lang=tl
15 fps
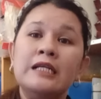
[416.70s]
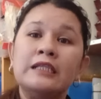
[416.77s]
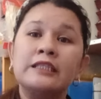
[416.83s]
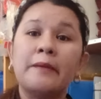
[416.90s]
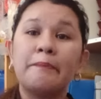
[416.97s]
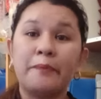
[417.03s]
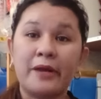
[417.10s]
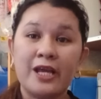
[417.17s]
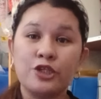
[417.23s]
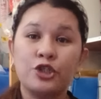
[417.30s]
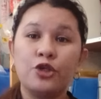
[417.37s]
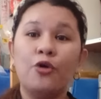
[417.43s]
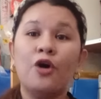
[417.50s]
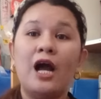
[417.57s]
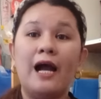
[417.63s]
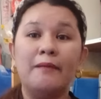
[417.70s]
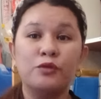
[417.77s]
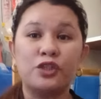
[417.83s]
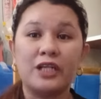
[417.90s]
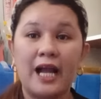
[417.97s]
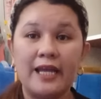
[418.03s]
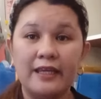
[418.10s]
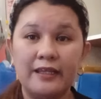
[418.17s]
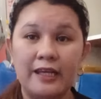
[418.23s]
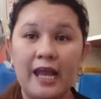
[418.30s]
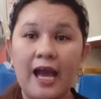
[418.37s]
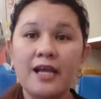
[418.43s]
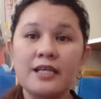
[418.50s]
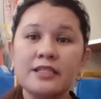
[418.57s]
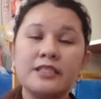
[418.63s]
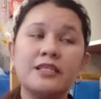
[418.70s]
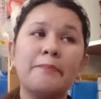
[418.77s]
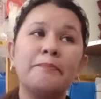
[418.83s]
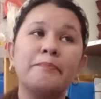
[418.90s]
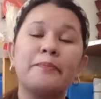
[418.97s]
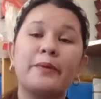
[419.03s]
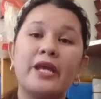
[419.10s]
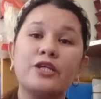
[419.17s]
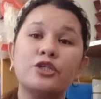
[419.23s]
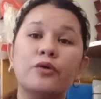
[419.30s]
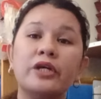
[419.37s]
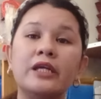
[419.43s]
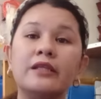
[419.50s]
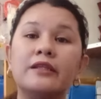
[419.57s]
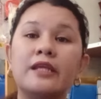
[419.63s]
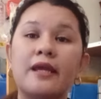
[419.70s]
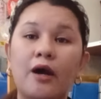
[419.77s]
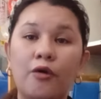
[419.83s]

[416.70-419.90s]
sa presyong abot kaya nila, sa presyong hindi